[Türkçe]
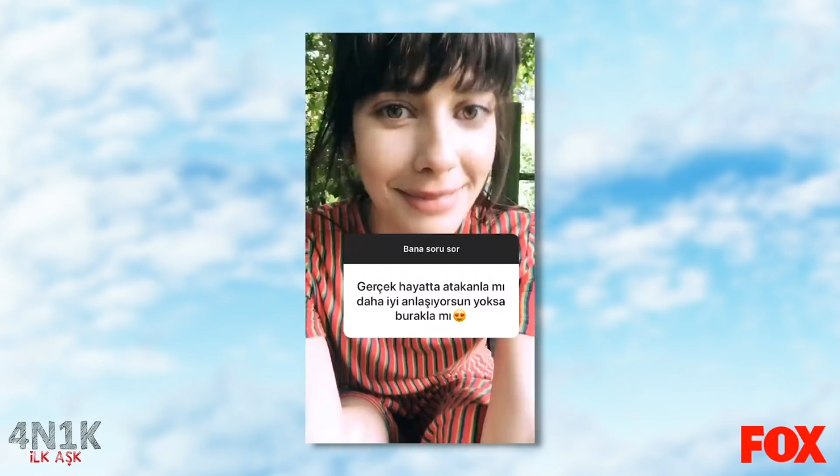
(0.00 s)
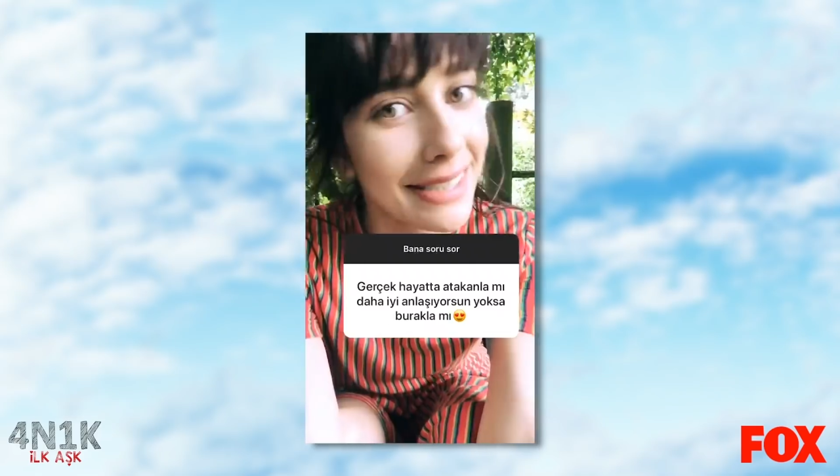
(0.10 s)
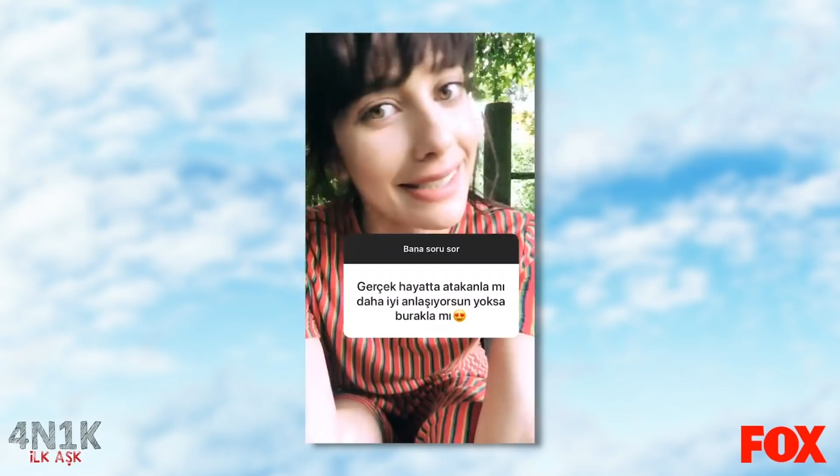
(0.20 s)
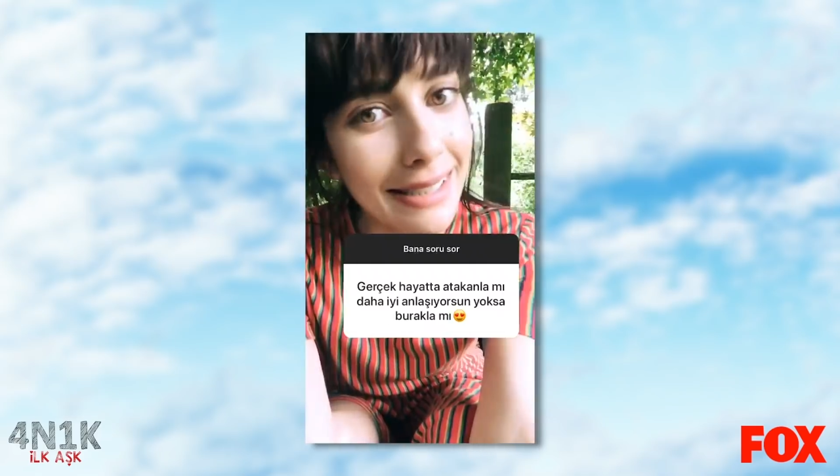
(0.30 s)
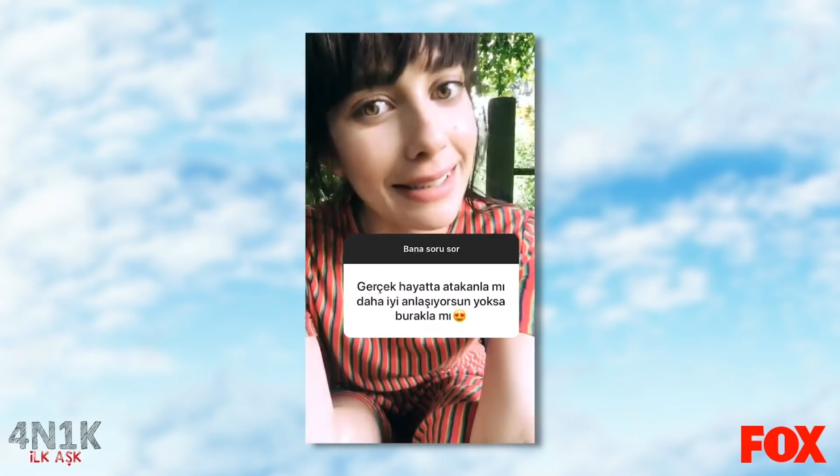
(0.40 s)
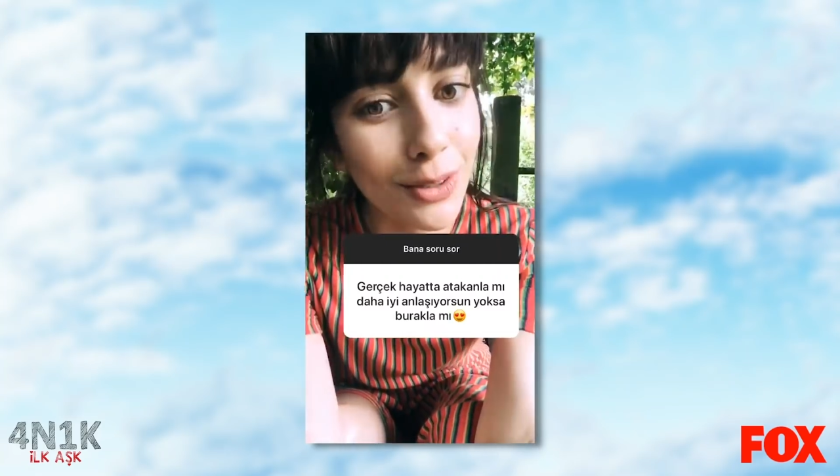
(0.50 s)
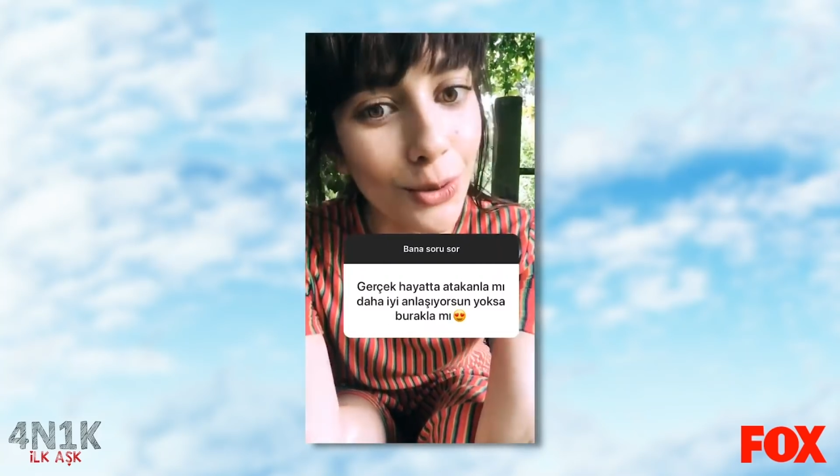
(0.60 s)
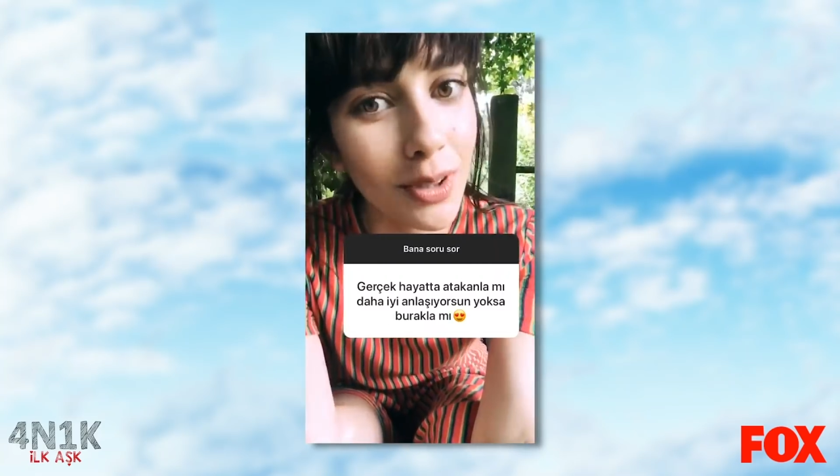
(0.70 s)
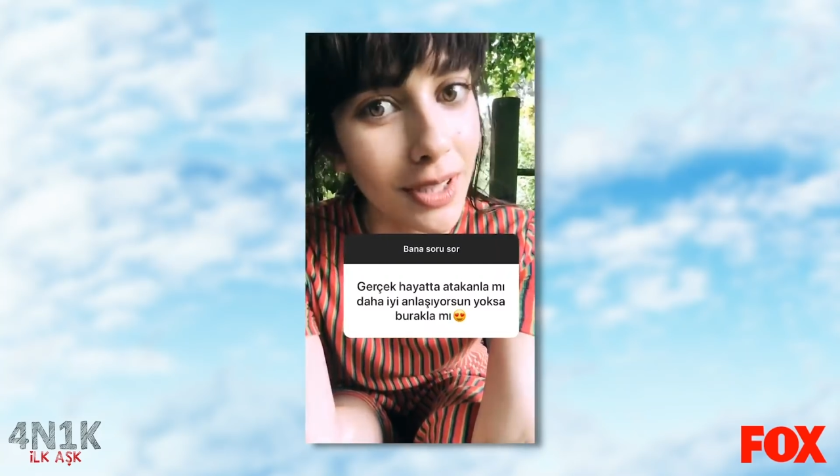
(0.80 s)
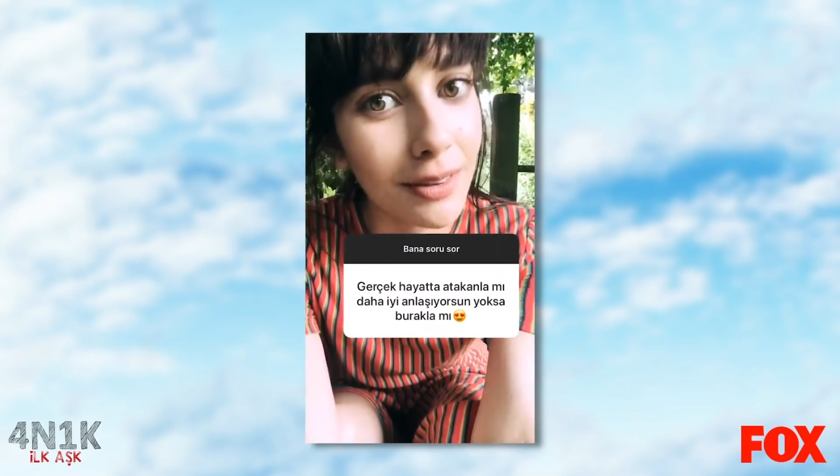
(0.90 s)
İkisiyle de
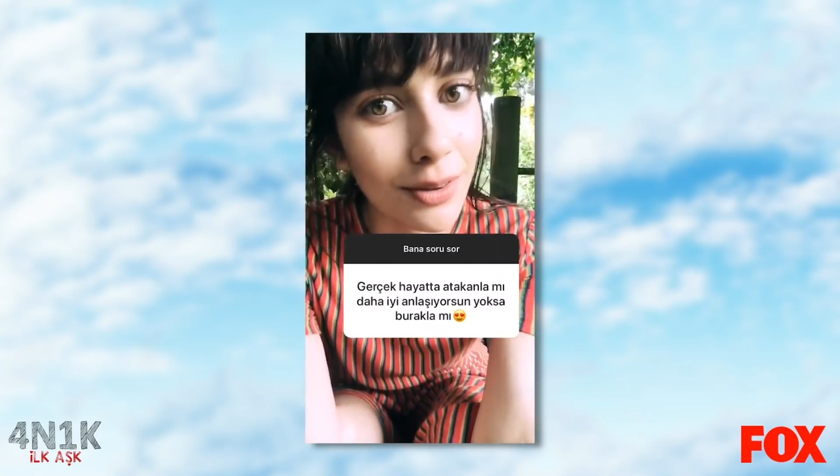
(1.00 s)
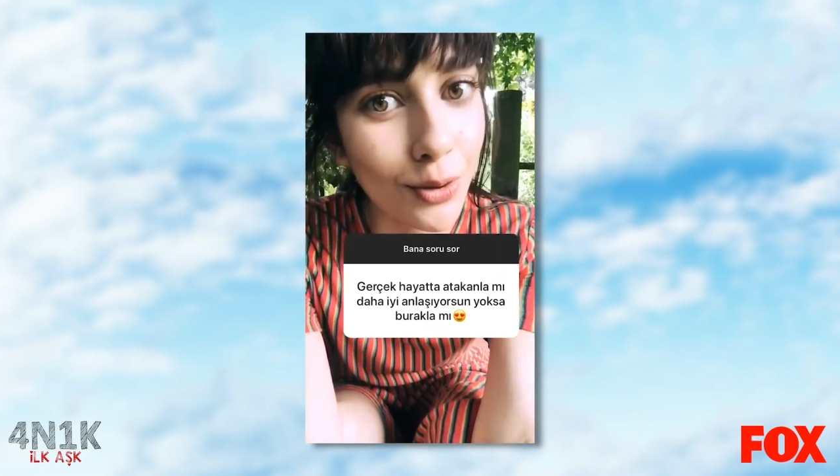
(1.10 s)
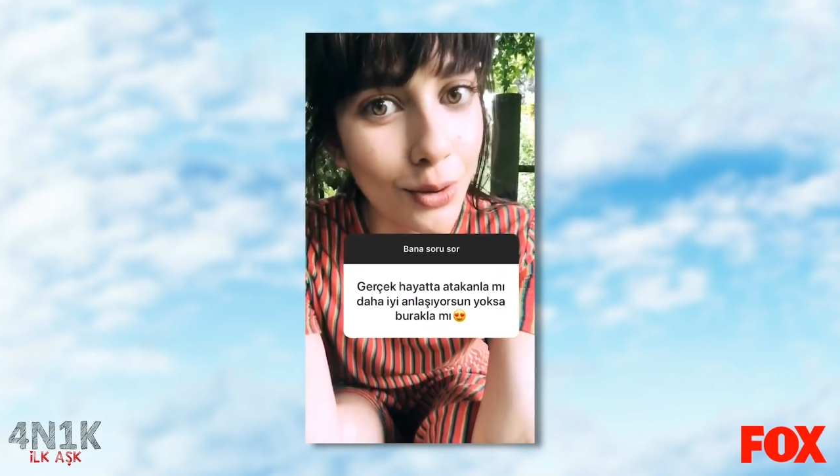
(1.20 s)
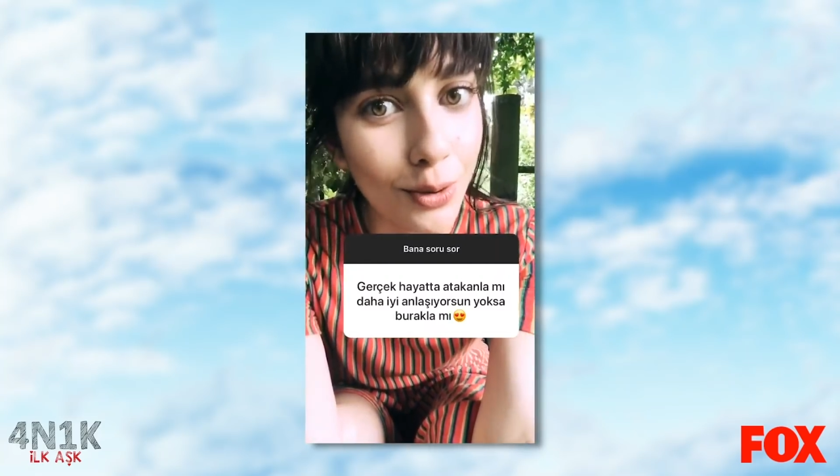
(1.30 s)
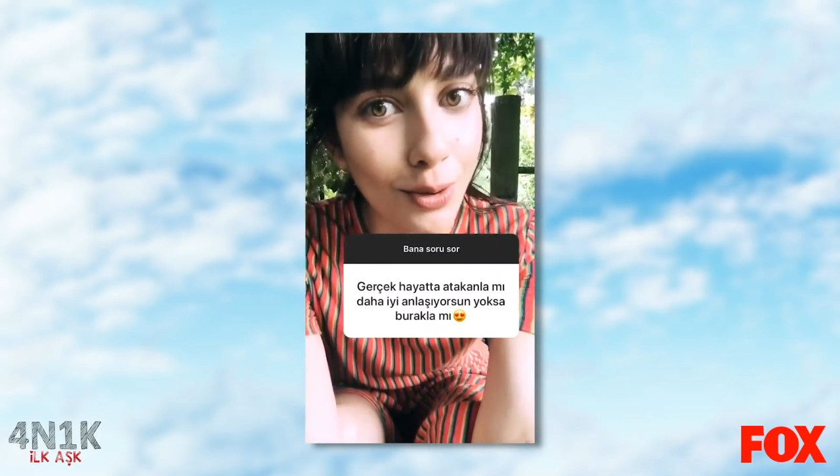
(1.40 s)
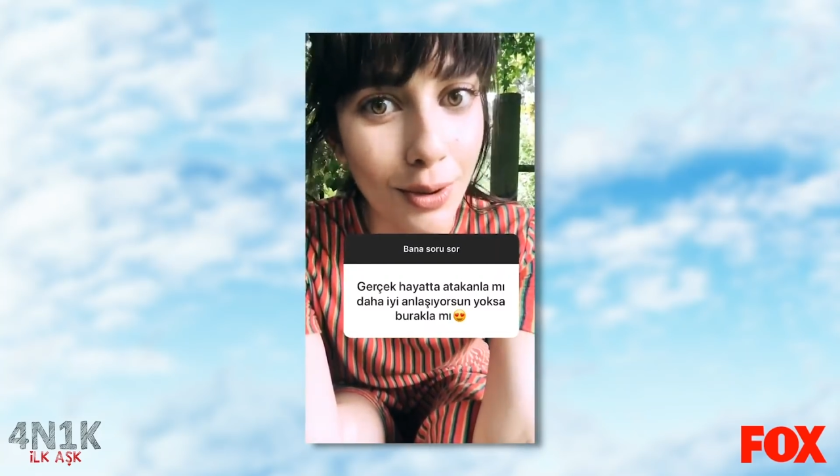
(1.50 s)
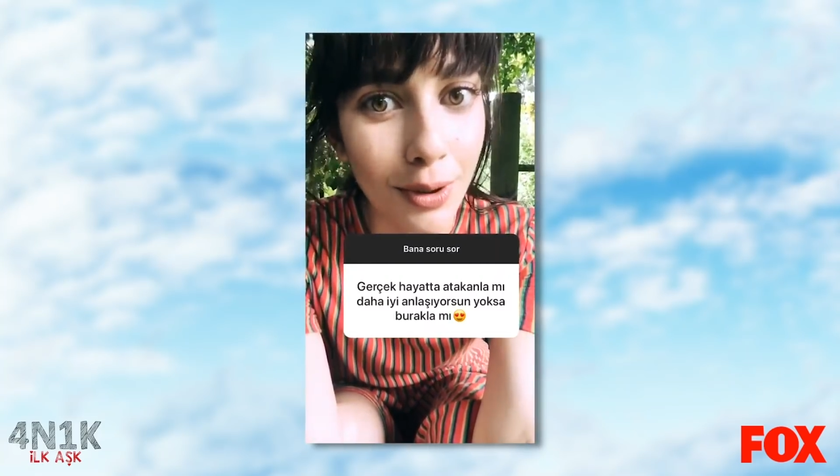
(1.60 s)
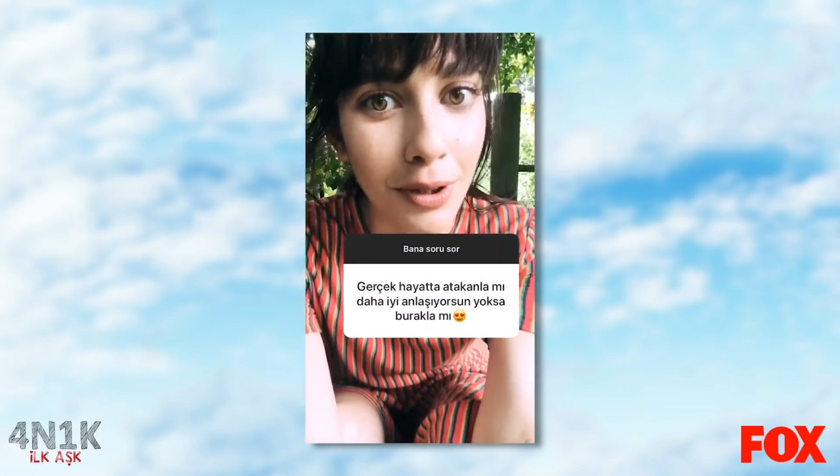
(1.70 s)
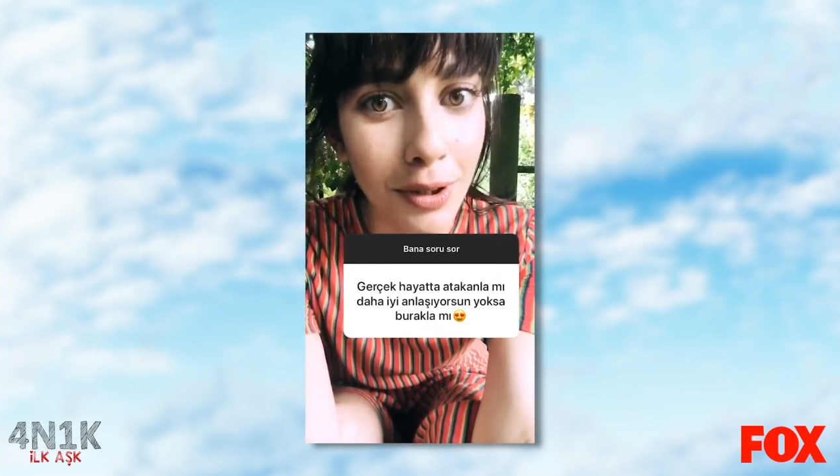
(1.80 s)
çok iyi anlaşıyoruz.